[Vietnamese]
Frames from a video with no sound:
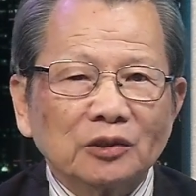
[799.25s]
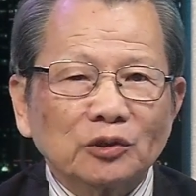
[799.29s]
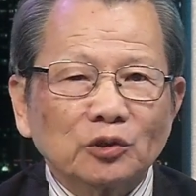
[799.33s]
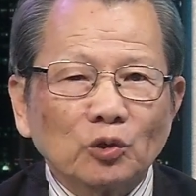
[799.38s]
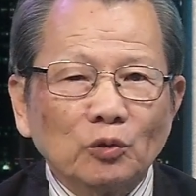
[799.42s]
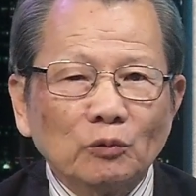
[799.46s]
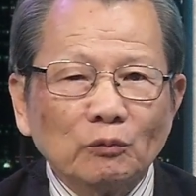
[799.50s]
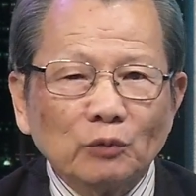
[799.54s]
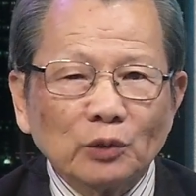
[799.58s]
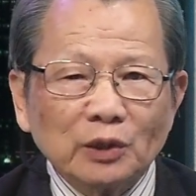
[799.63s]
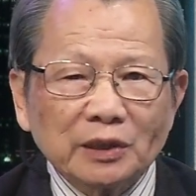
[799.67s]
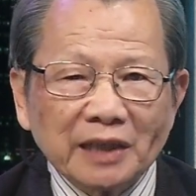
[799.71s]

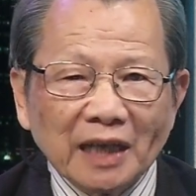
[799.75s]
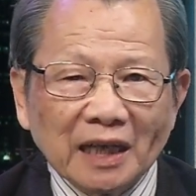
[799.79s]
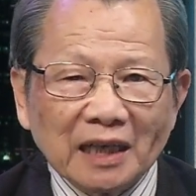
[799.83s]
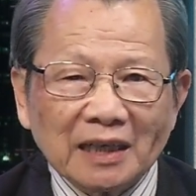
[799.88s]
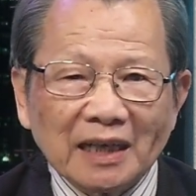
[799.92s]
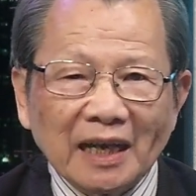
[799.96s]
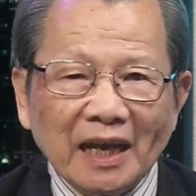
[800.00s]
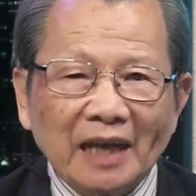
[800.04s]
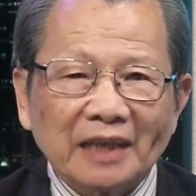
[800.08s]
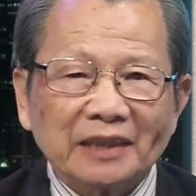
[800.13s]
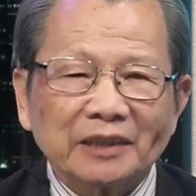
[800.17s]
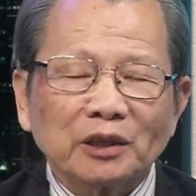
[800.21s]
tôi muốn
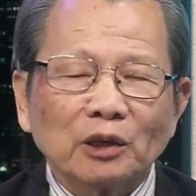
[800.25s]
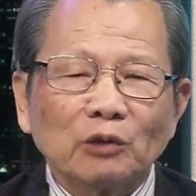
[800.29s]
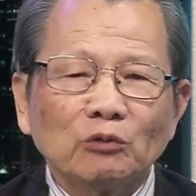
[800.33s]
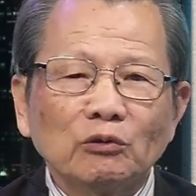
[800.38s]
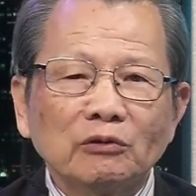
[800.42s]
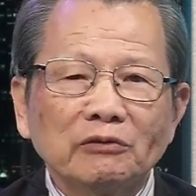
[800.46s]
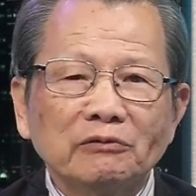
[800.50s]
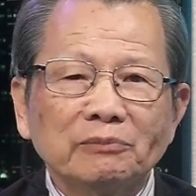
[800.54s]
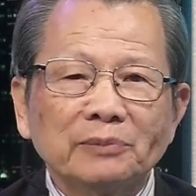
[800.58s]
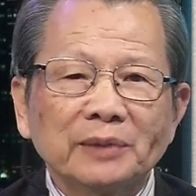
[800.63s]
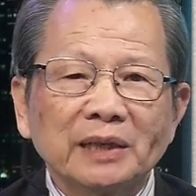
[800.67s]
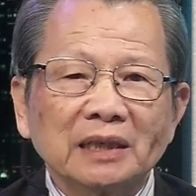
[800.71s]
nhắc lại cho
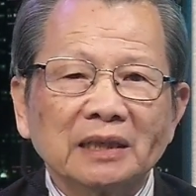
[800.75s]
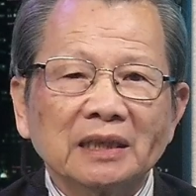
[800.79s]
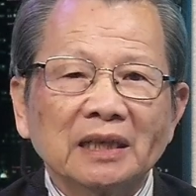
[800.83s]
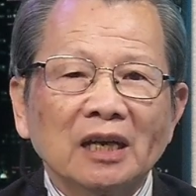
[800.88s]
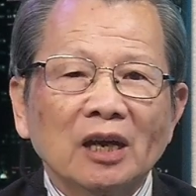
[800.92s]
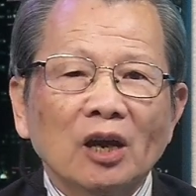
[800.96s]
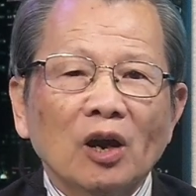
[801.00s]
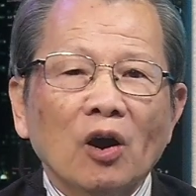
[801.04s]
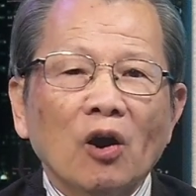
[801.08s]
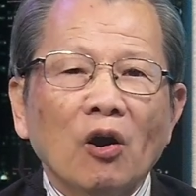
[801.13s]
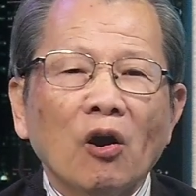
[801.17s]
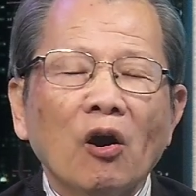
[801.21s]
quý vị biết,
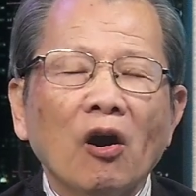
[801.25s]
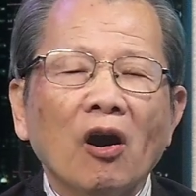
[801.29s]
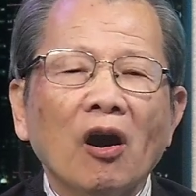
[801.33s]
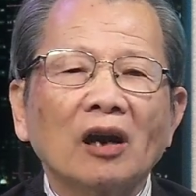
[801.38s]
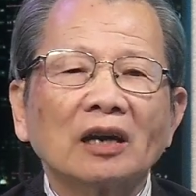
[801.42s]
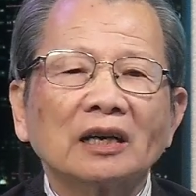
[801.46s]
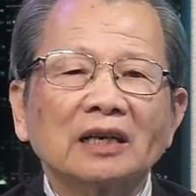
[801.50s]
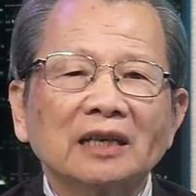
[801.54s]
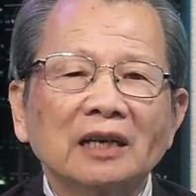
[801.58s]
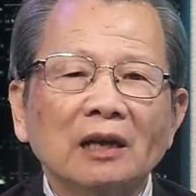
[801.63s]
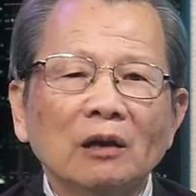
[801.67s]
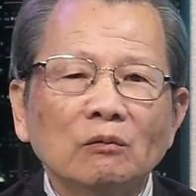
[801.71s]

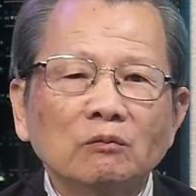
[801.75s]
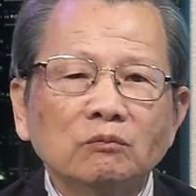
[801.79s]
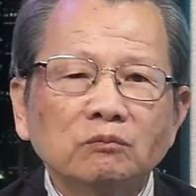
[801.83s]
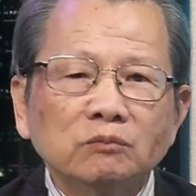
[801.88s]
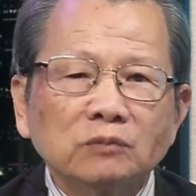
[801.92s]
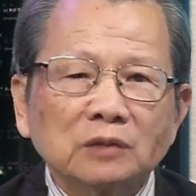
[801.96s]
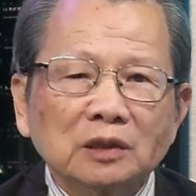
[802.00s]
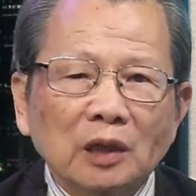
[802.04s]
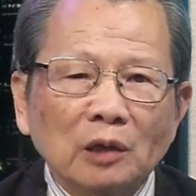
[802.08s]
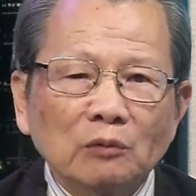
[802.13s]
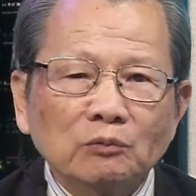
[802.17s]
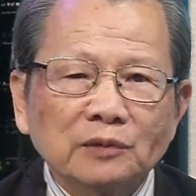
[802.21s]
họ
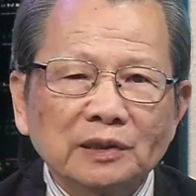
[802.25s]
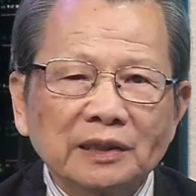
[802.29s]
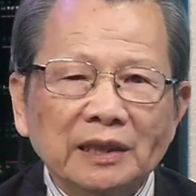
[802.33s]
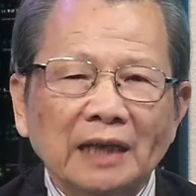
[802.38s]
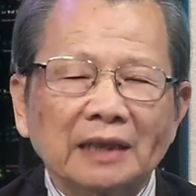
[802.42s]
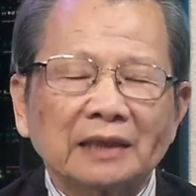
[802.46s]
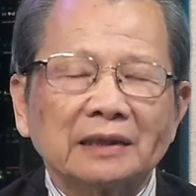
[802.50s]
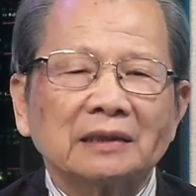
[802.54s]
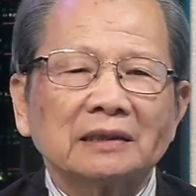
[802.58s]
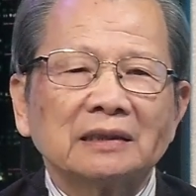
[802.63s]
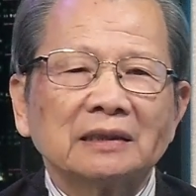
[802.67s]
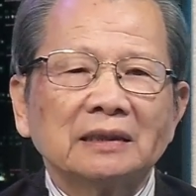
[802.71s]
không công
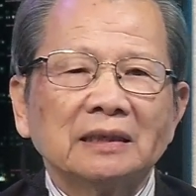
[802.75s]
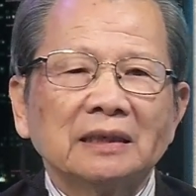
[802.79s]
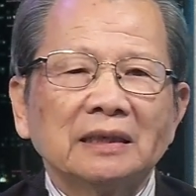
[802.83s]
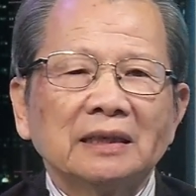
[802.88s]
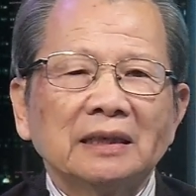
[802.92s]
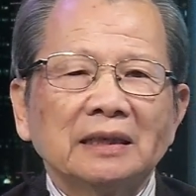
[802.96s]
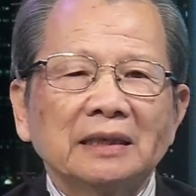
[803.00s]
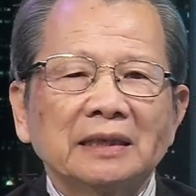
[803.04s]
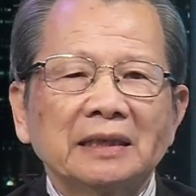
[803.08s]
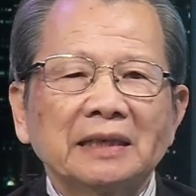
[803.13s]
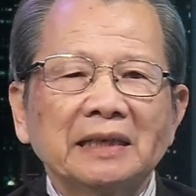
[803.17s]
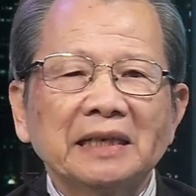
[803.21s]
nhận
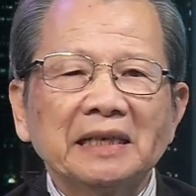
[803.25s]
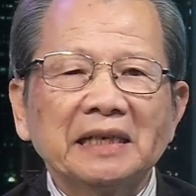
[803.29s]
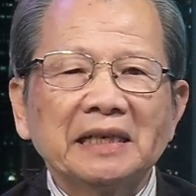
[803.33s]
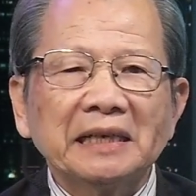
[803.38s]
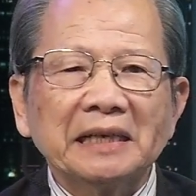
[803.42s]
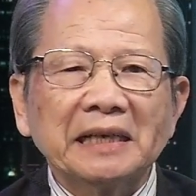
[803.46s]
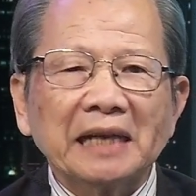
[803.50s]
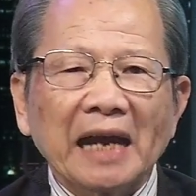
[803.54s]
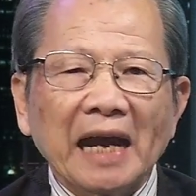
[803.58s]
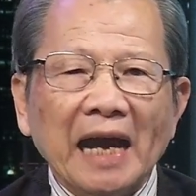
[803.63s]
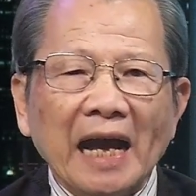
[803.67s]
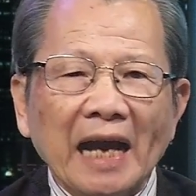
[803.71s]

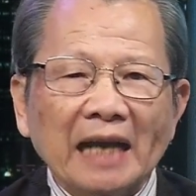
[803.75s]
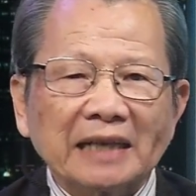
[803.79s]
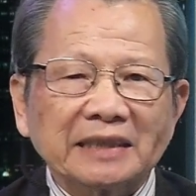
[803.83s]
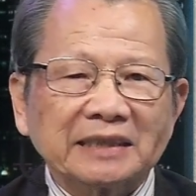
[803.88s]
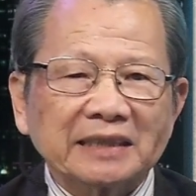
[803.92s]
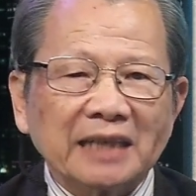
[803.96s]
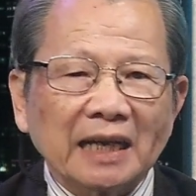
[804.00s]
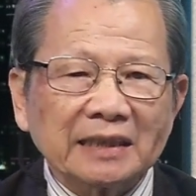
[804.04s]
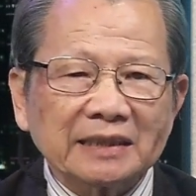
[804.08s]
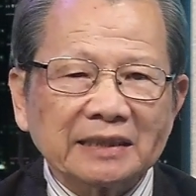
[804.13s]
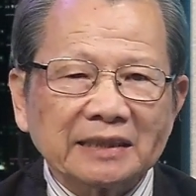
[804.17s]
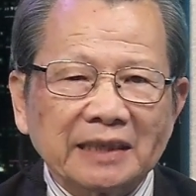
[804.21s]
khi Nga
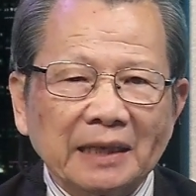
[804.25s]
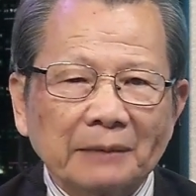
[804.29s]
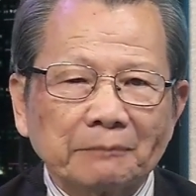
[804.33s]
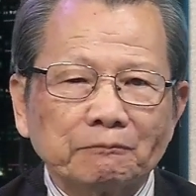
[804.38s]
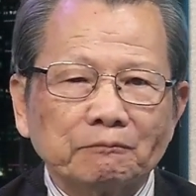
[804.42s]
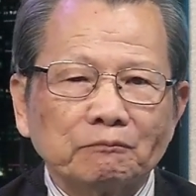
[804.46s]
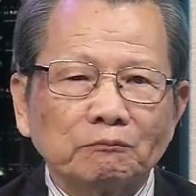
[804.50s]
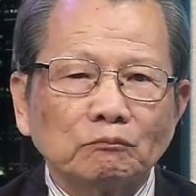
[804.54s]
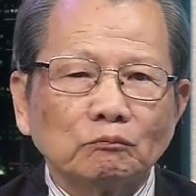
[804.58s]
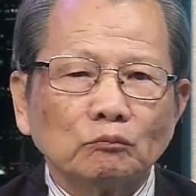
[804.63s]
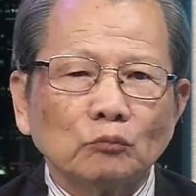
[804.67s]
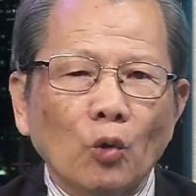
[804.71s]
sát
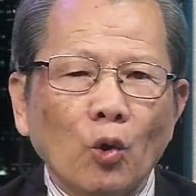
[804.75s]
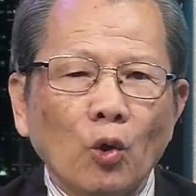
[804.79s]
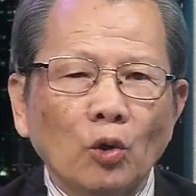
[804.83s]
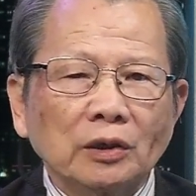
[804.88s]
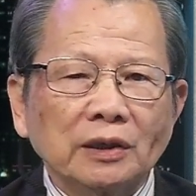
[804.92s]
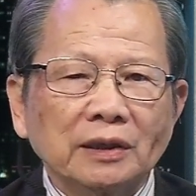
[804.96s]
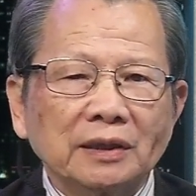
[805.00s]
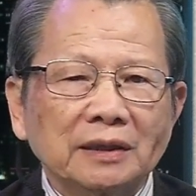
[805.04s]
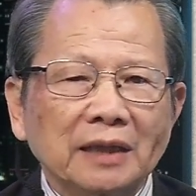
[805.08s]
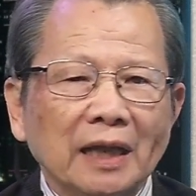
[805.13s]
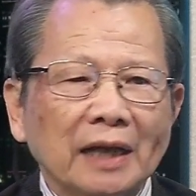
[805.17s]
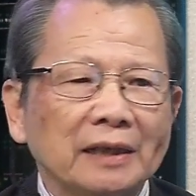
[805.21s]
nhập
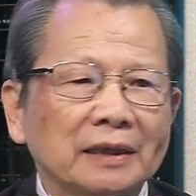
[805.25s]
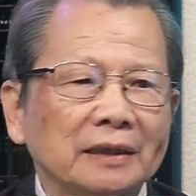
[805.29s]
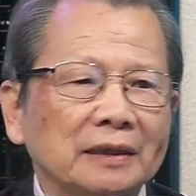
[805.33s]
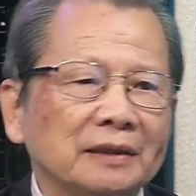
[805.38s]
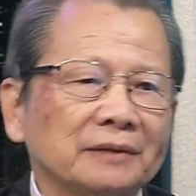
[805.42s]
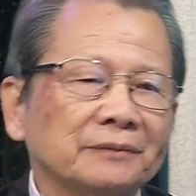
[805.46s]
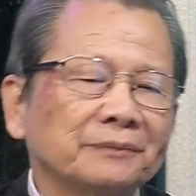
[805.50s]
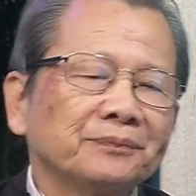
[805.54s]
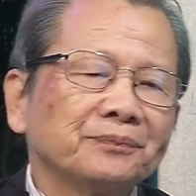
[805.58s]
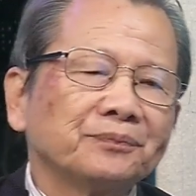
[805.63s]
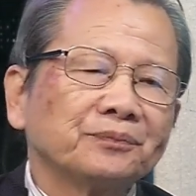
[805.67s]
bốn tỉnh,